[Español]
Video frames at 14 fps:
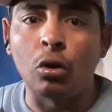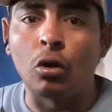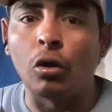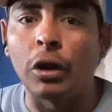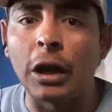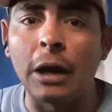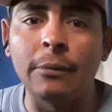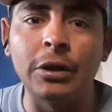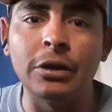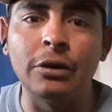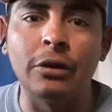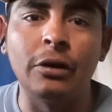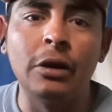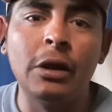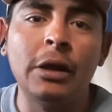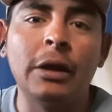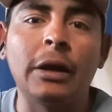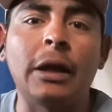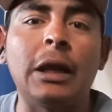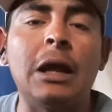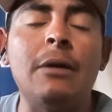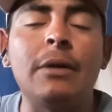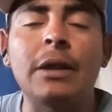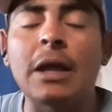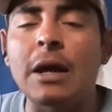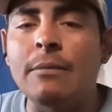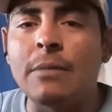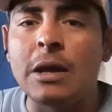colegas míos, que la
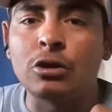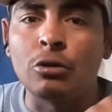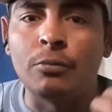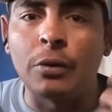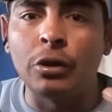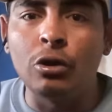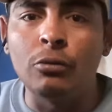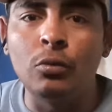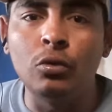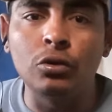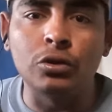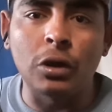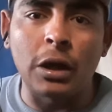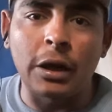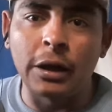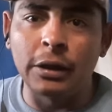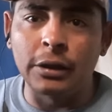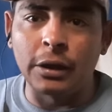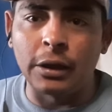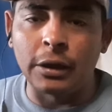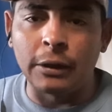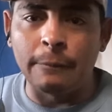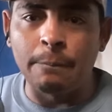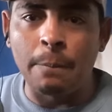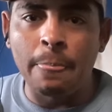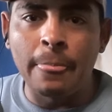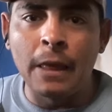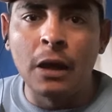verdad me han sorprendido mucho la
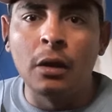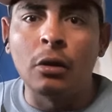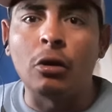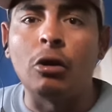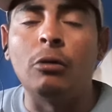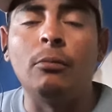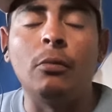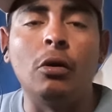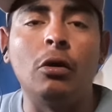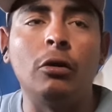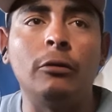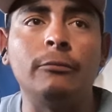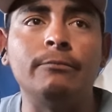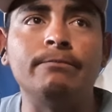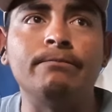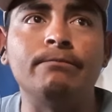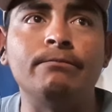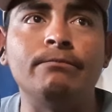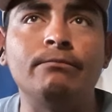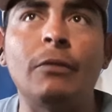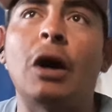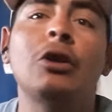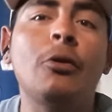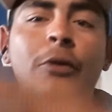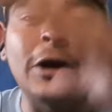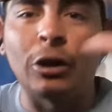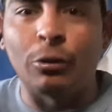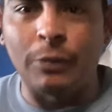gente como, bueno, no
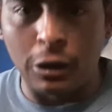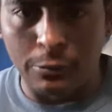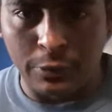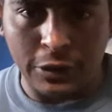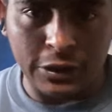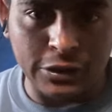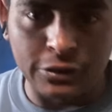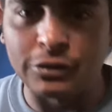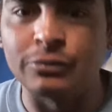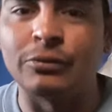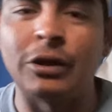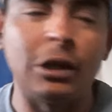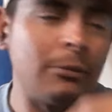voy a nombrarlo porque si no es un